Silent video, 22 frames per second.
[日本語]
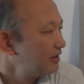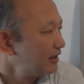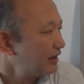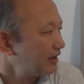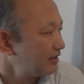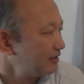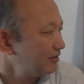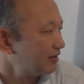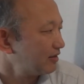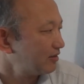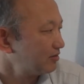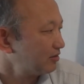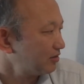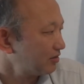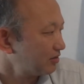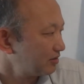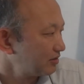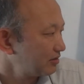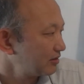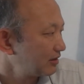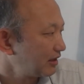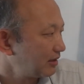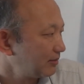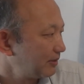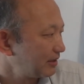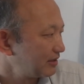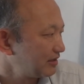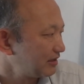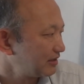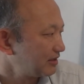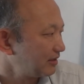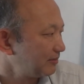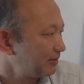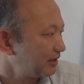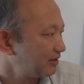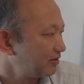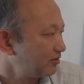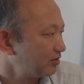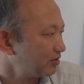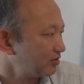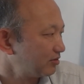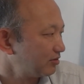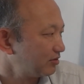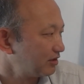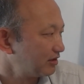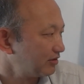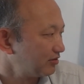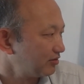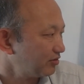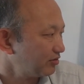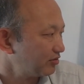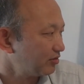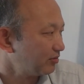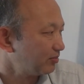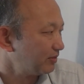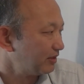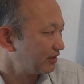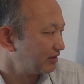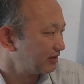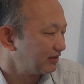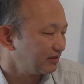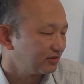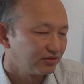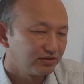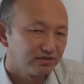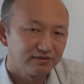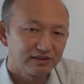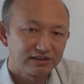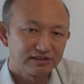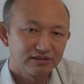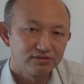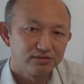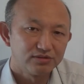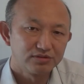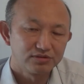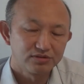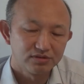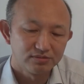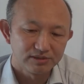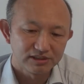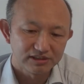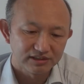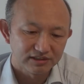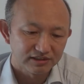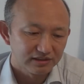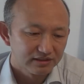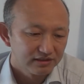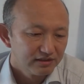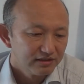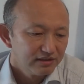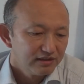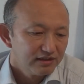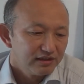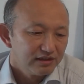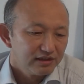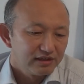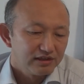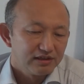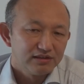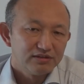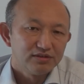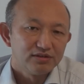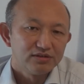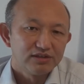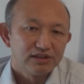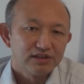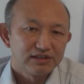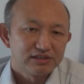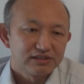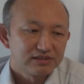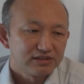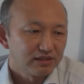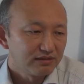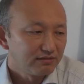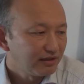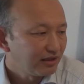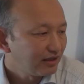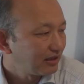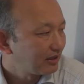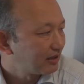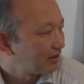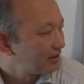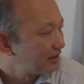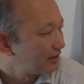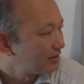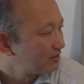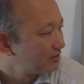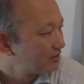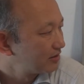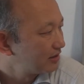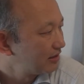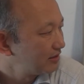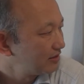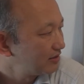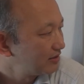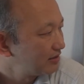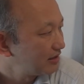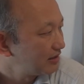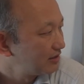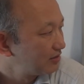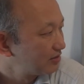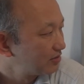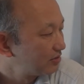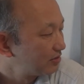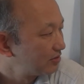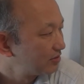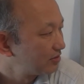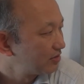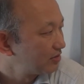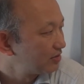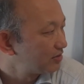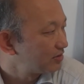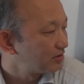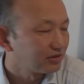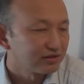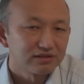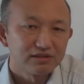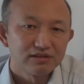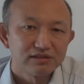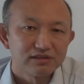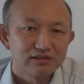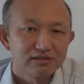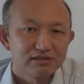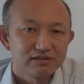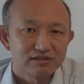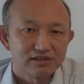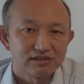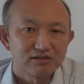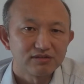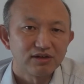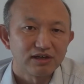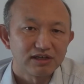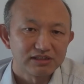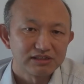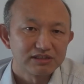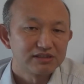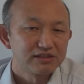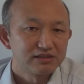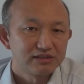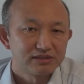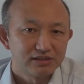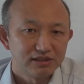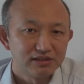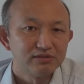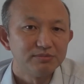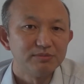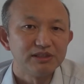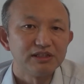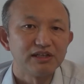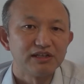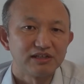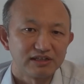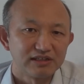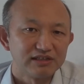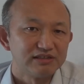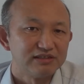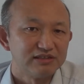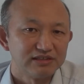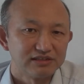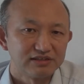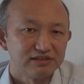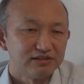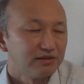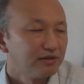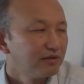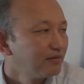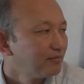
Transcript: あるいはこのカルパチア山脈ここでこの直ですねスロバキアの国境までの列車はあの現在のところちゃんと走ってるみたいな感じです。